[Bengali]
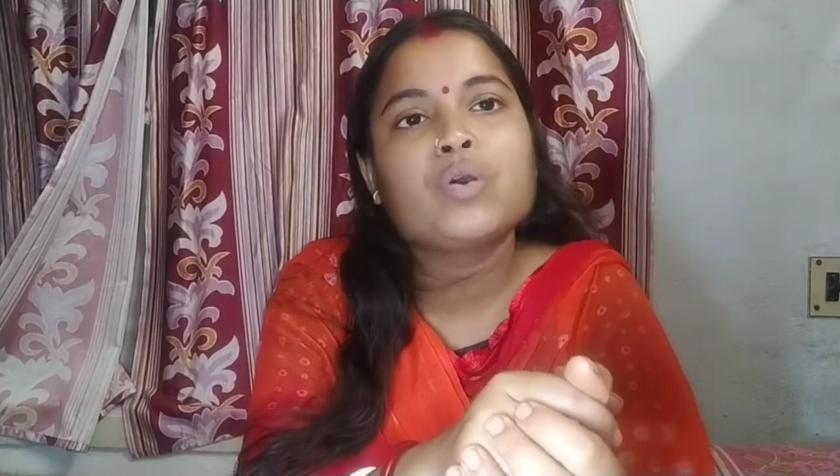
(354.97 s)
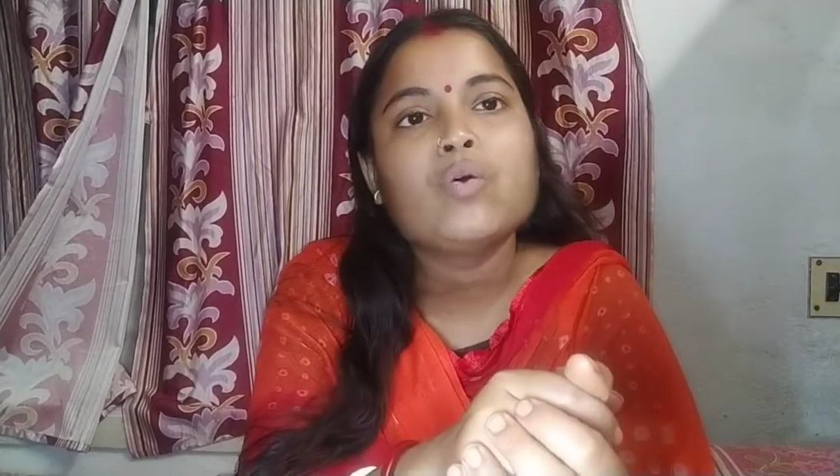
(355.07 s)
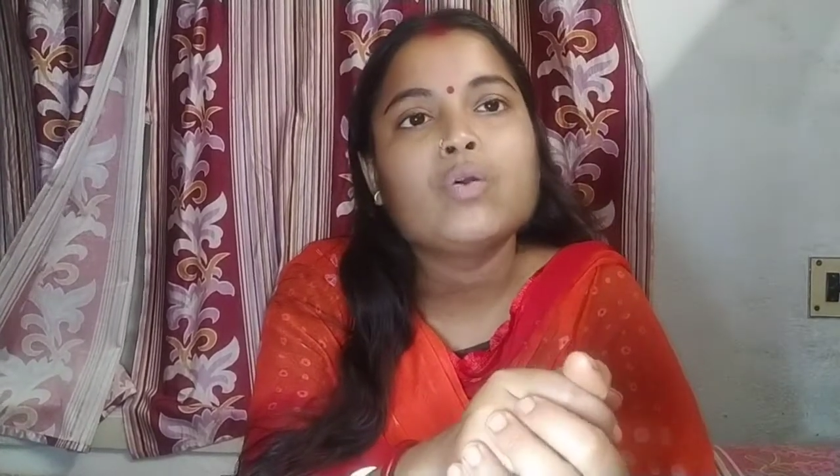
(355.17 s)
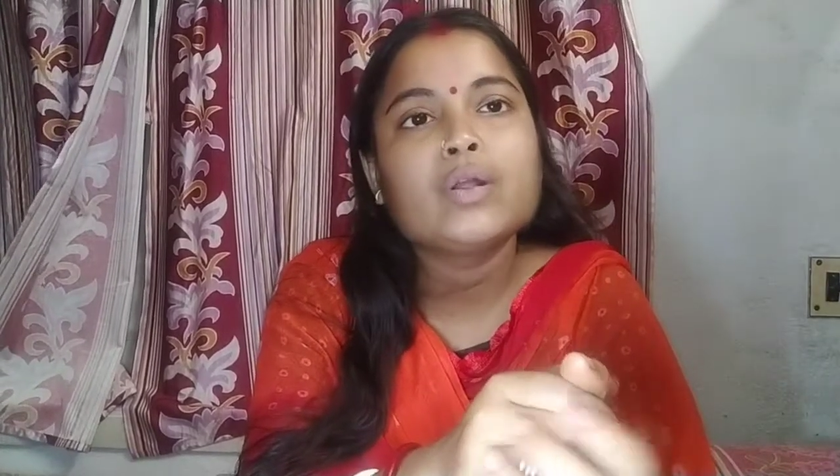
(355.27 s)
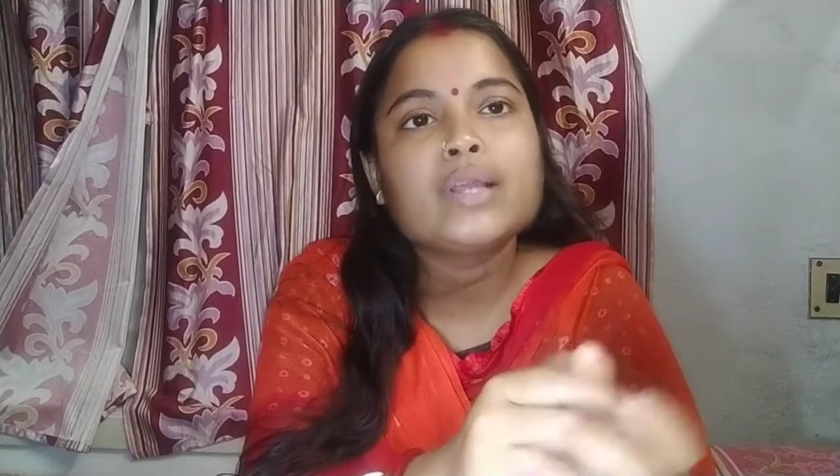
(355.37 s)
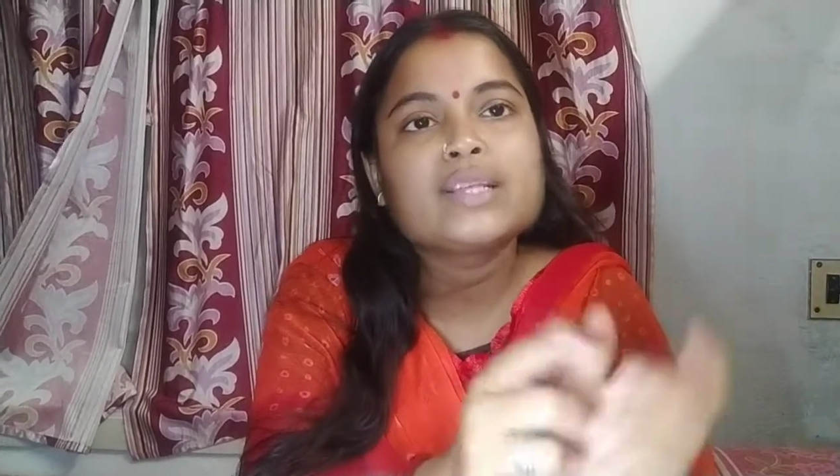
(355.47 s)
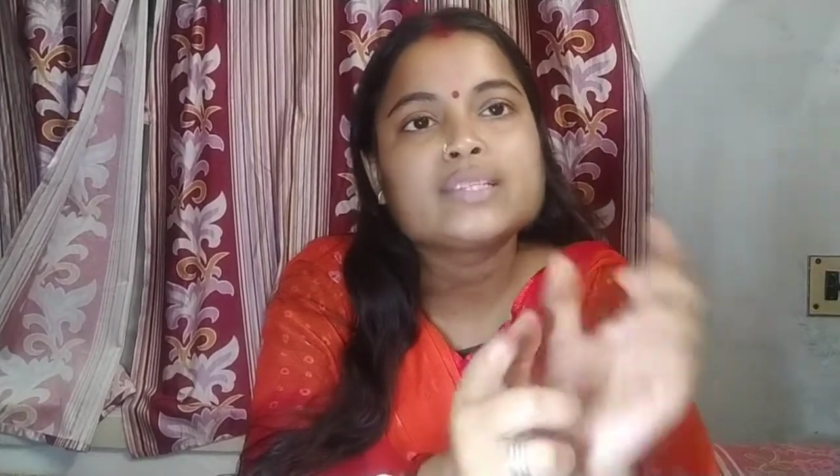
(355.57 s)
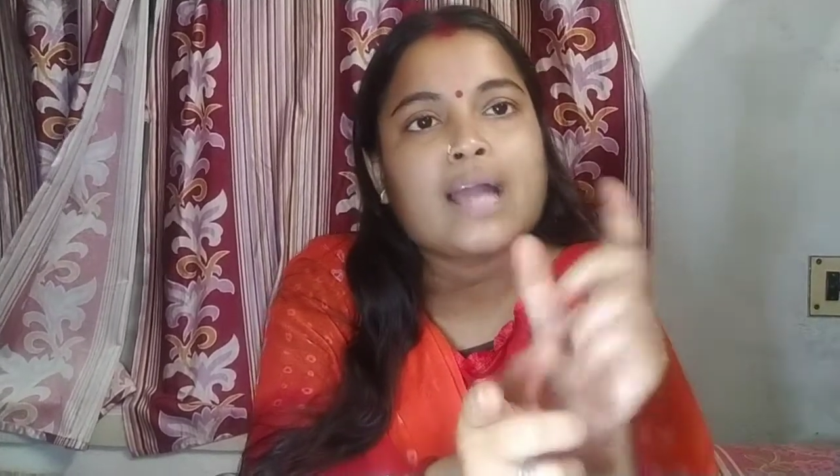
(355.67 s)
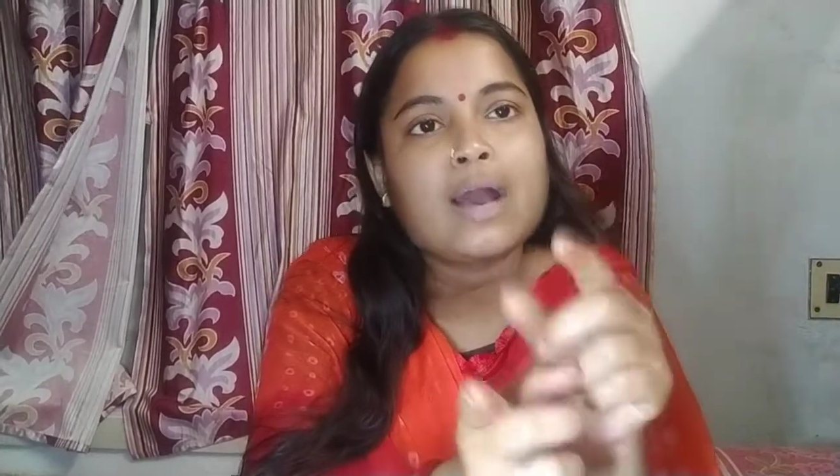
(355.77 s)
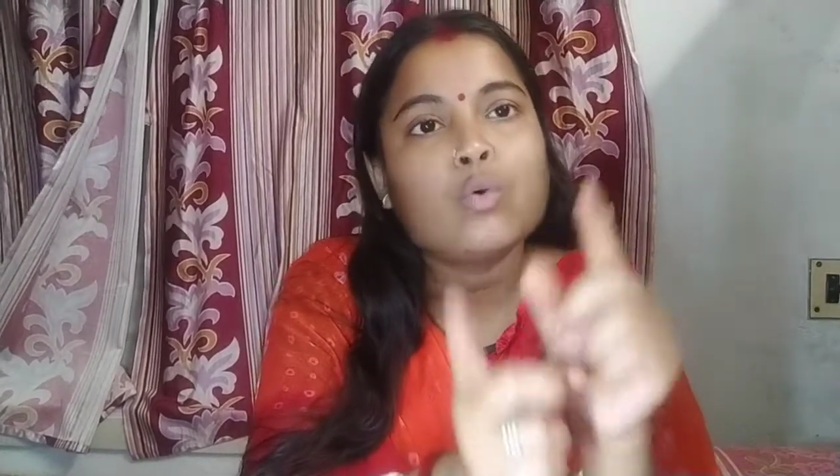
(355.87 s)
ওগুলো দেখছি
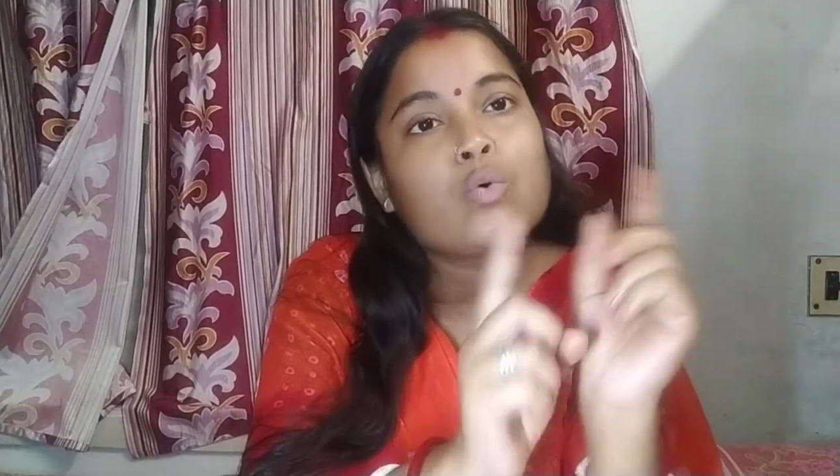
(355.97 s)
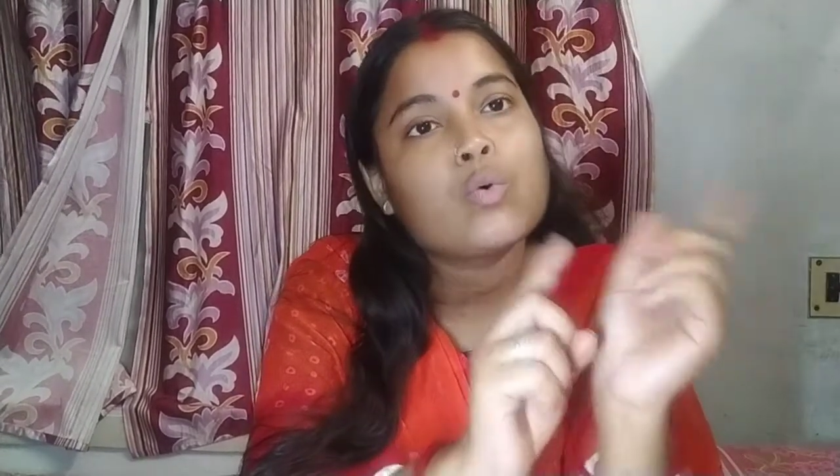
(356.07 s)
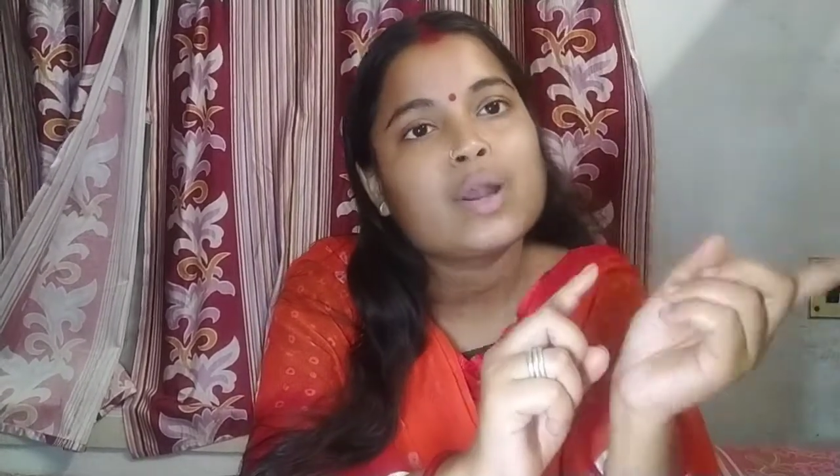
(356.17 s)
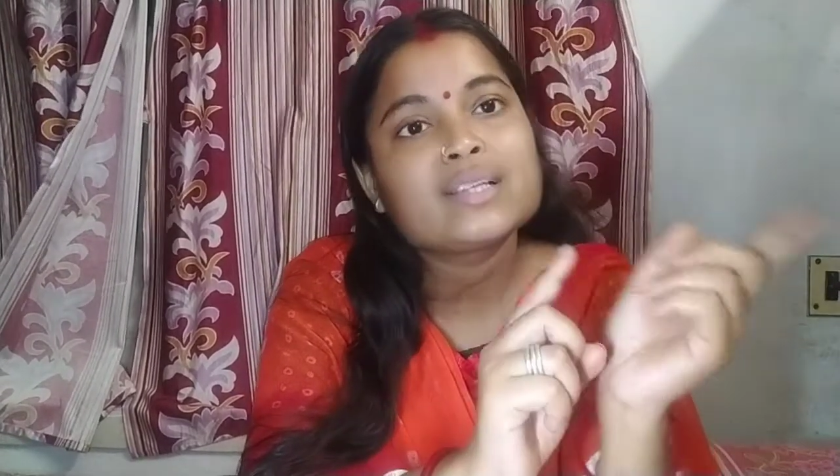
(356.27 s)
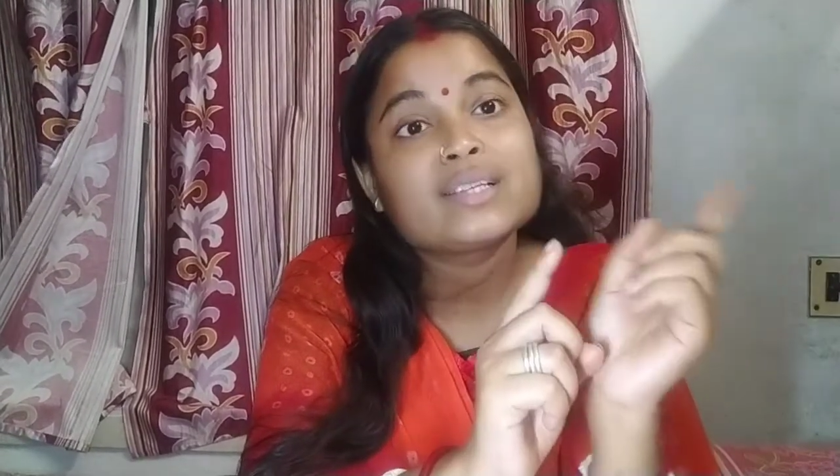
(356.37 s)
না ওখানে